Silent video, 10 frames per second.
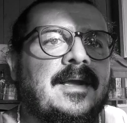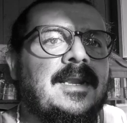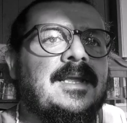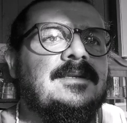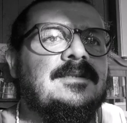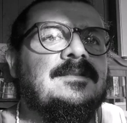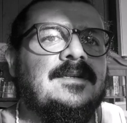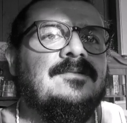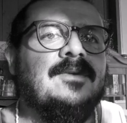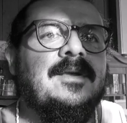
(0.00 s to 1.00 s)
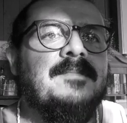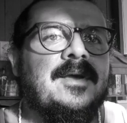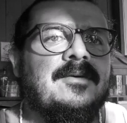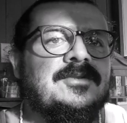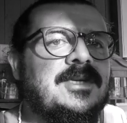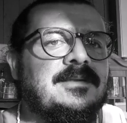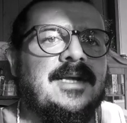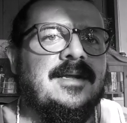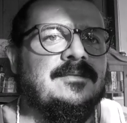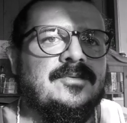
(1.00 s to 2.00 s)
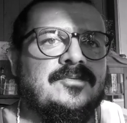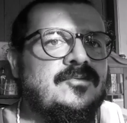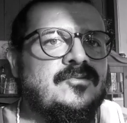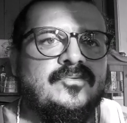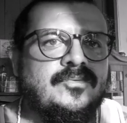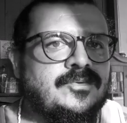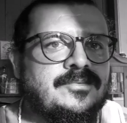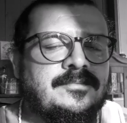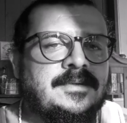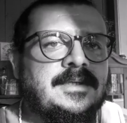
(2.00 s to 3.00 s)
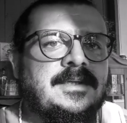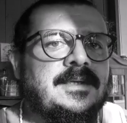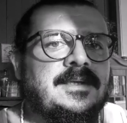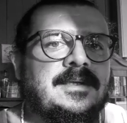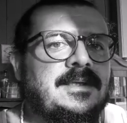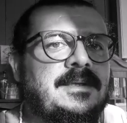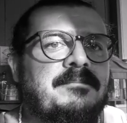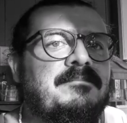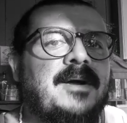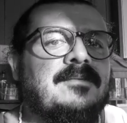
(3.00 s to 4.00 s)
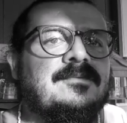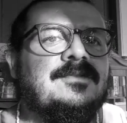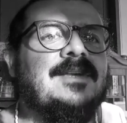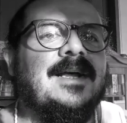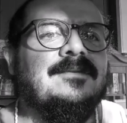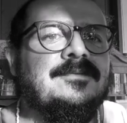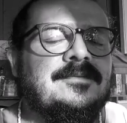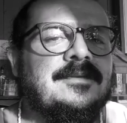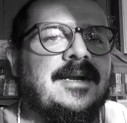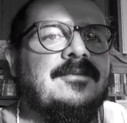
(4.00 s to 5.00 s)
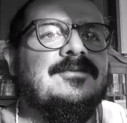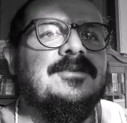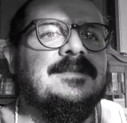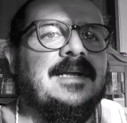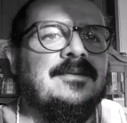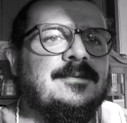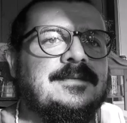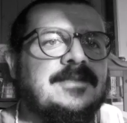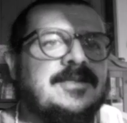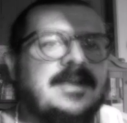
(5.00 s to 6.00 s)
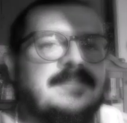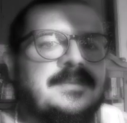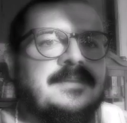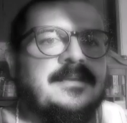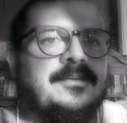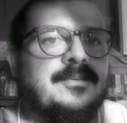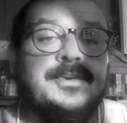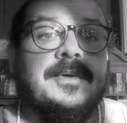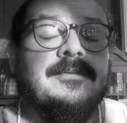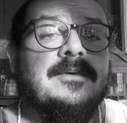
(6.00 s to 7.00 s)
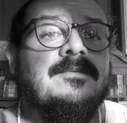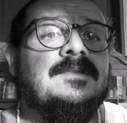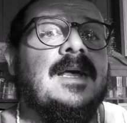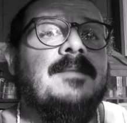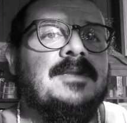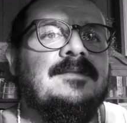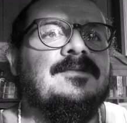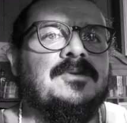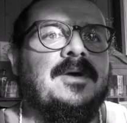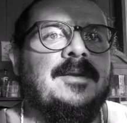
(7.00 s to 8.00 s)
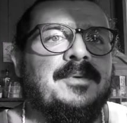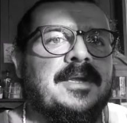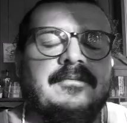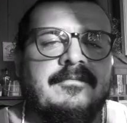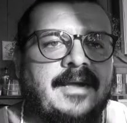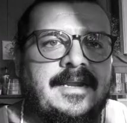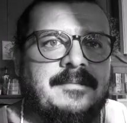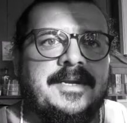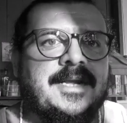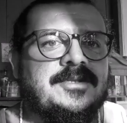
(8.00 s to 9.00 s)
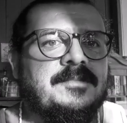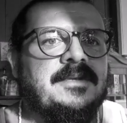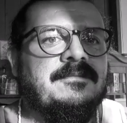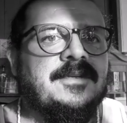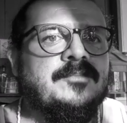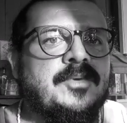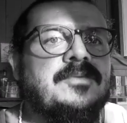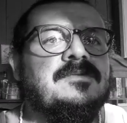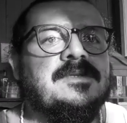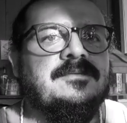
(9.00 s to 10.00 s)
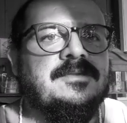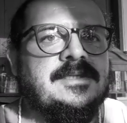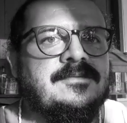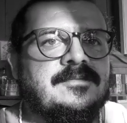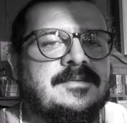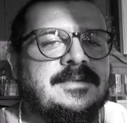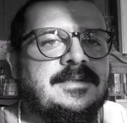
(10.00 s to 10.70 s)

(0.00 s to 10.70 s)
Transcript: Além de ser só rebelde, andar todo sujo, e bagunçado no Largo de Osasco, ou seja lá onde for. Uhum. O João não sabe dessa história porque não vai lembrar de mim, faz muitos anos isso.